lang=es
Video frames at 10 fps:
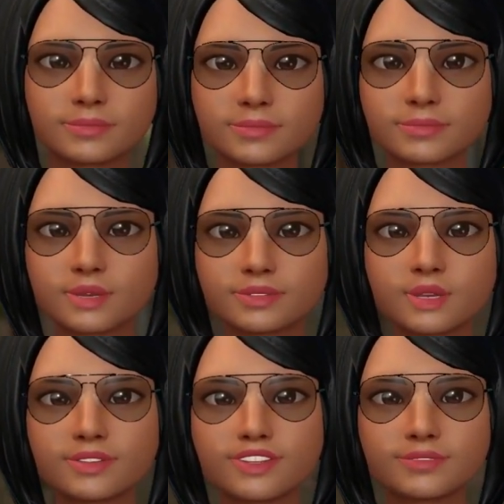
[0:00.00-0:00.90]

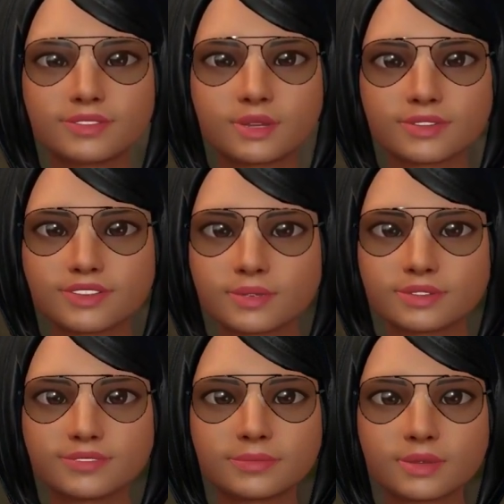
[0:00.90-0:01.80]
También sugirieron
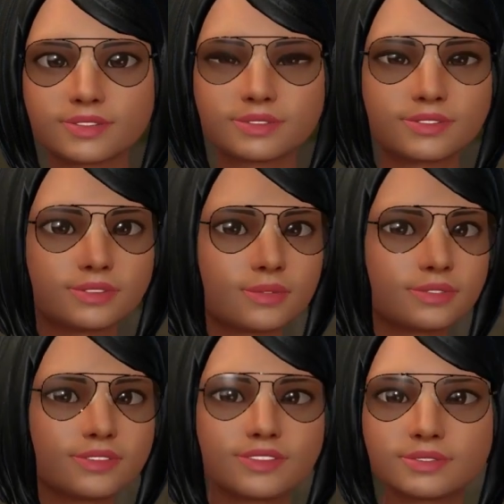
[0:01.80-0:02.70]
algunos cambios
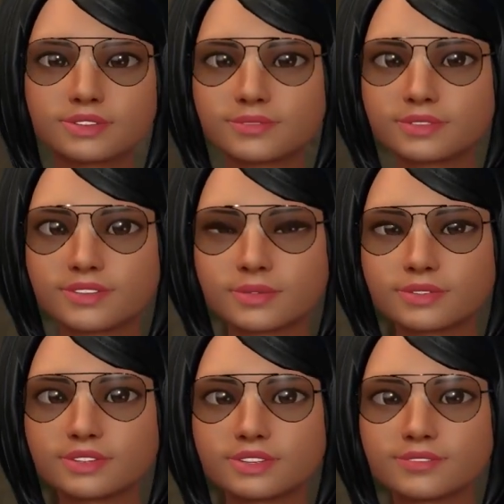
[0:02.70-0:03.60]
significativos en la
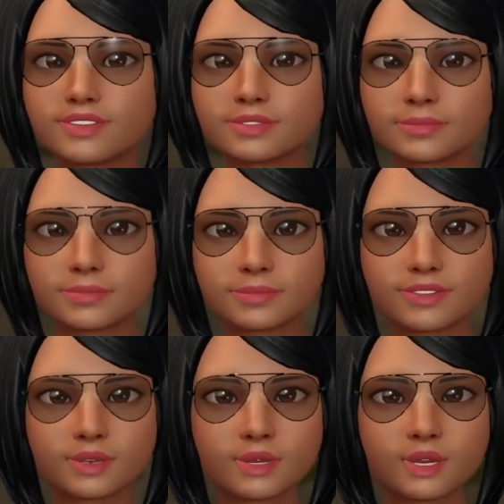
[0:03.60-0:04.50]
organización,
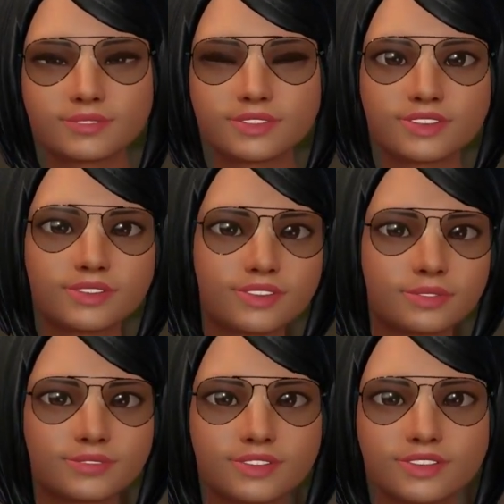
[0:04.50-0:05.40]
sin tener los
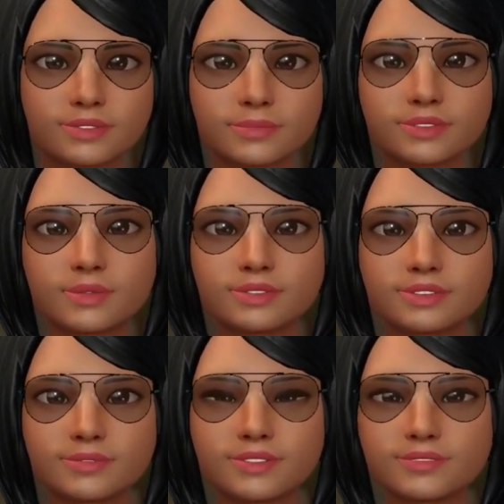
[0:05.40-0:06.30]
números reales para
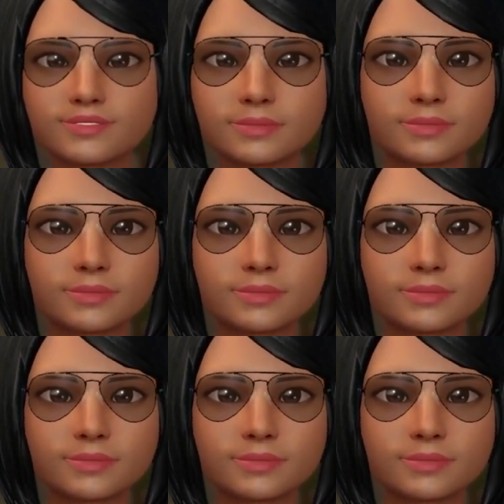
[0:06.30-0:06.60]
respaldarlo.